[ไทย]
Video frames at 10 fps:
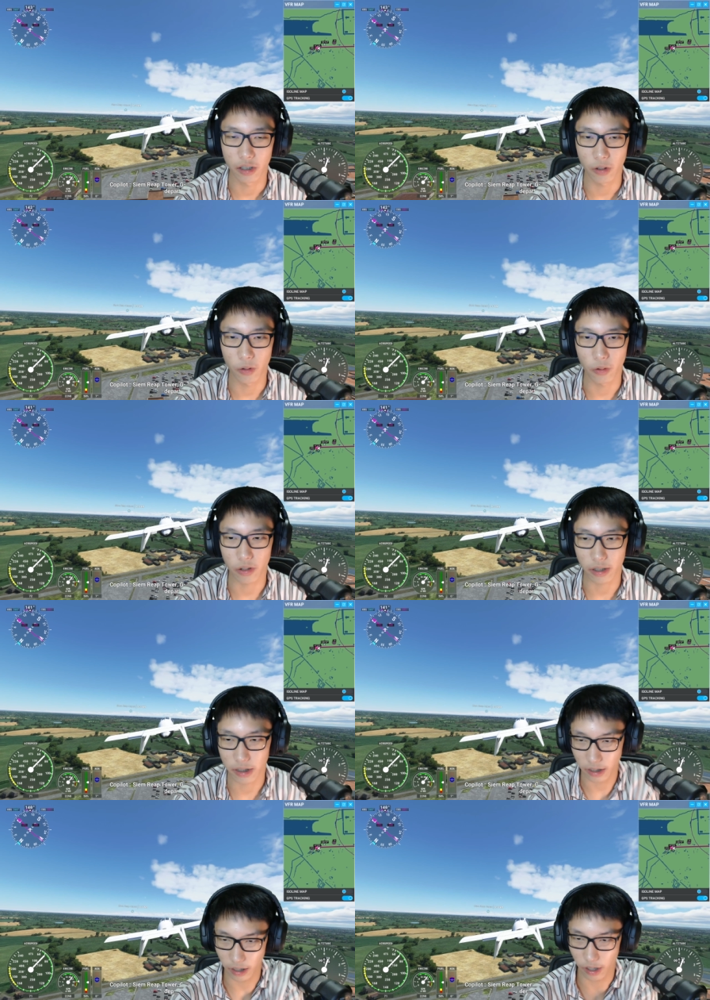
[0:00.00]
โอเค
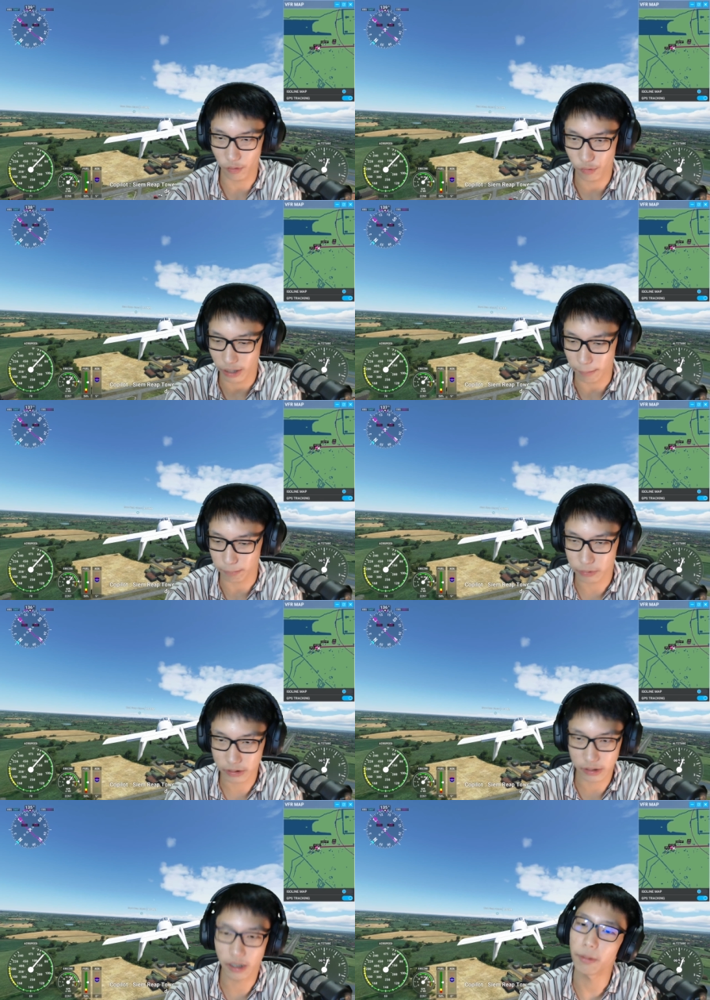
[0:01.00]
เอา flap
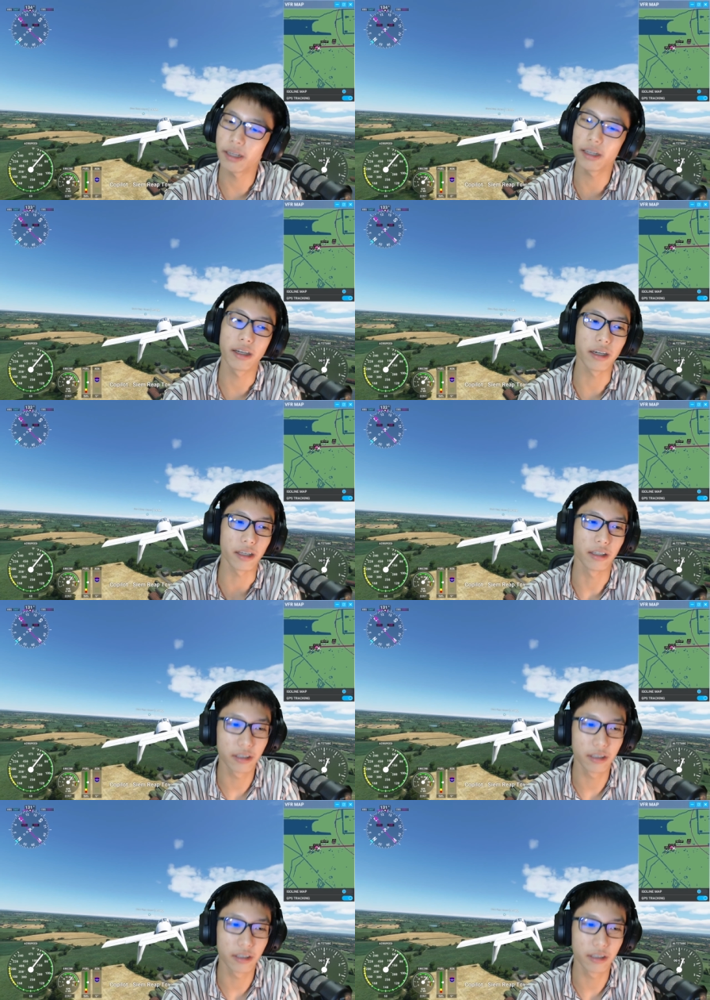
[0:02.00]
ขึ้นไปเลย